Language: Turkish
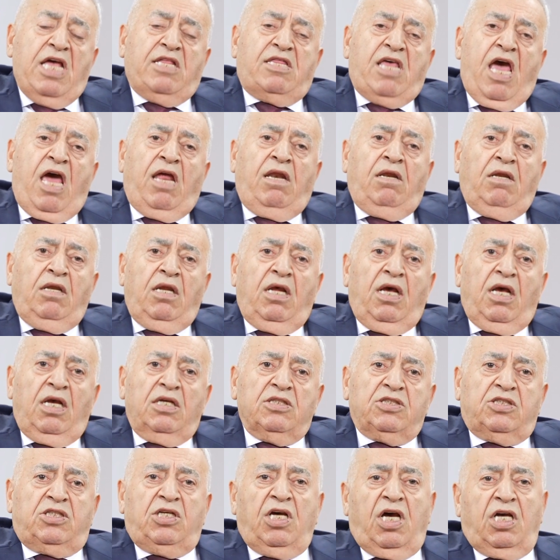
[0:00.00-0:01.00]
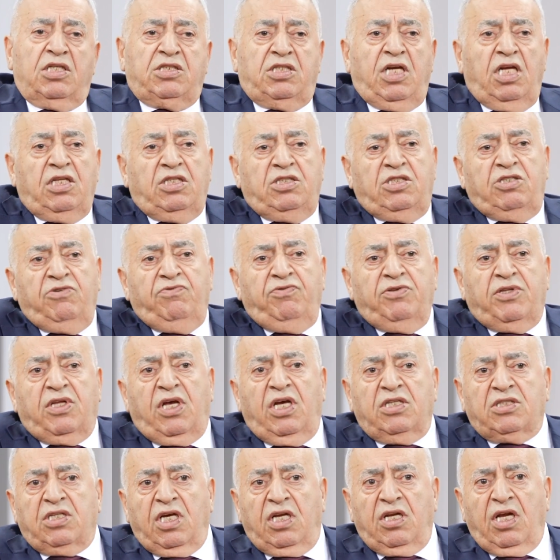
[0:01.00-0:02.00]
neden? Siyaset çıfıt
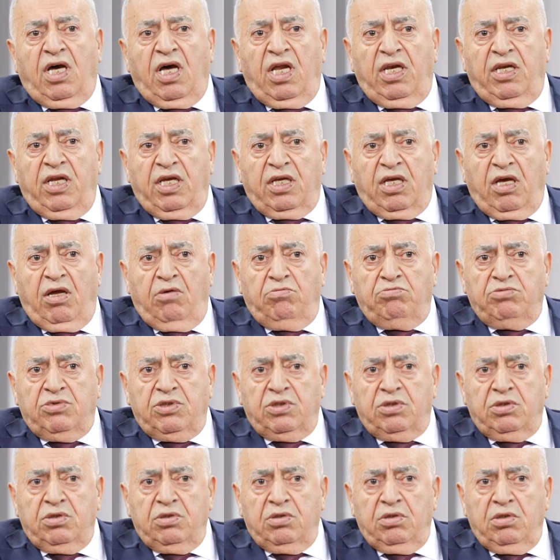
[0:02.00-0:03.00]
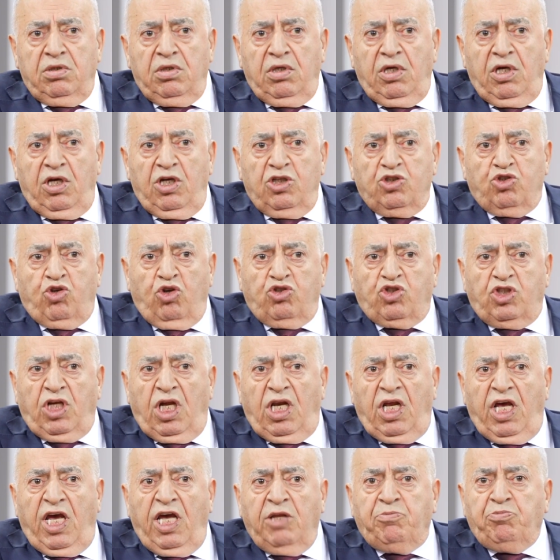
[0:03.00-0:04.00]
kazan haline gelmiş.
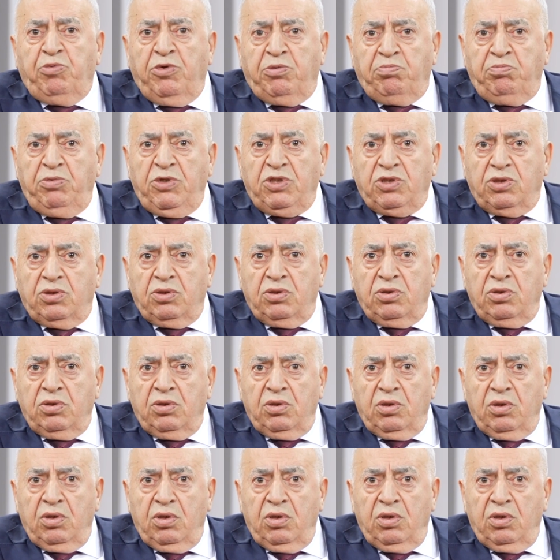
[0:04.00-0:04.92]
Sosyal hayat bitmiş.